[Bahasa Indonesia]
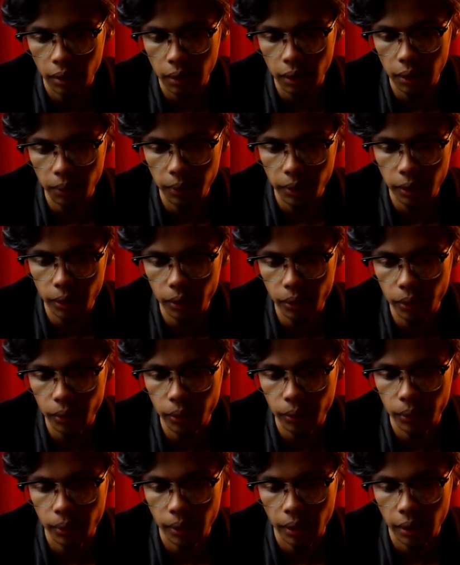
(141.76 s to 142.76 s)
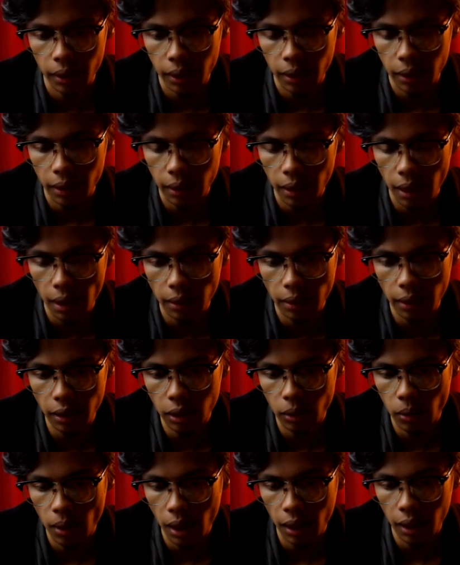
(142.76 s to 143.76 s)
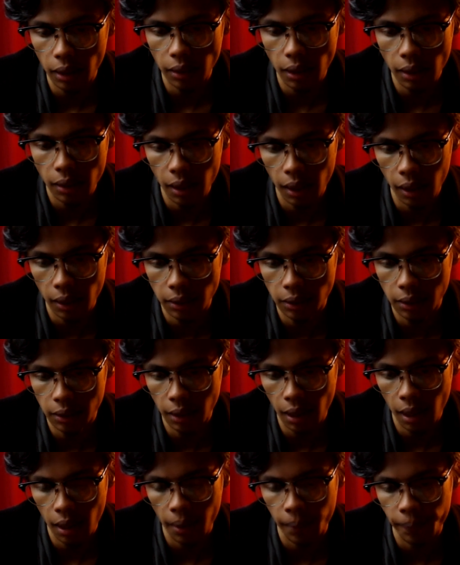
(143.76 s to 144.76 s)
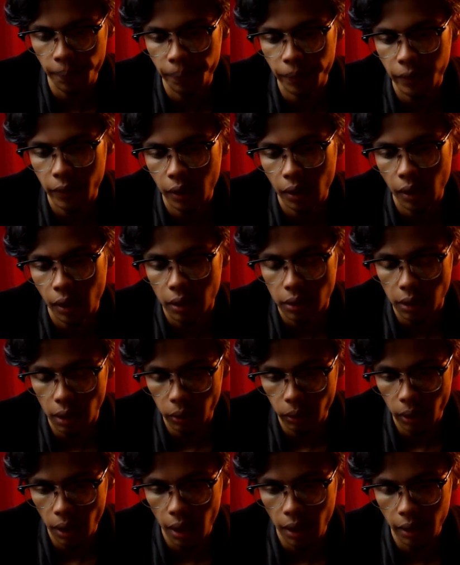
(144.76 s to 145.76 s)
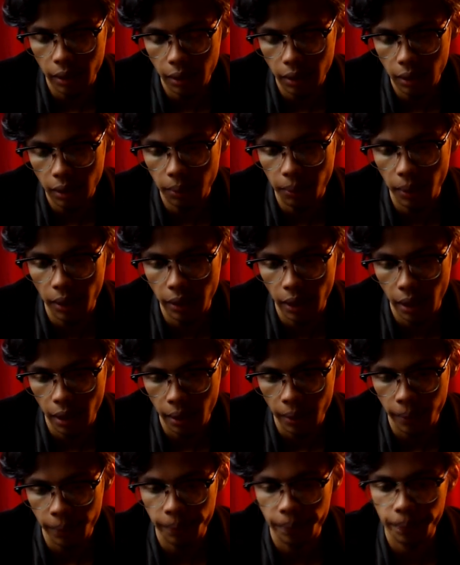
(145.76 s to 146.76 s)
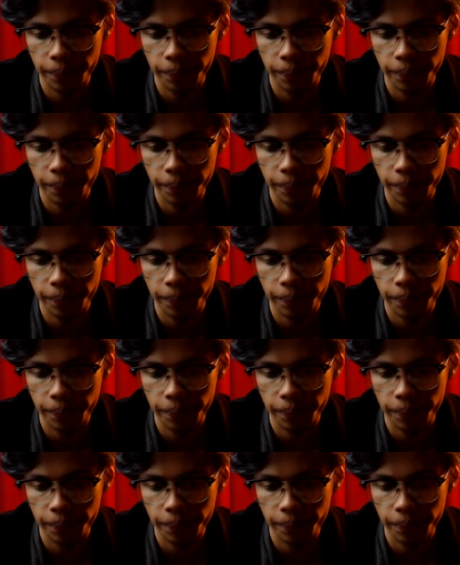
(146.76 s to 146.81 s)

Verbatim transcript: Temanku, kating dua angkatan di atas kita. Satunya lagi temannya.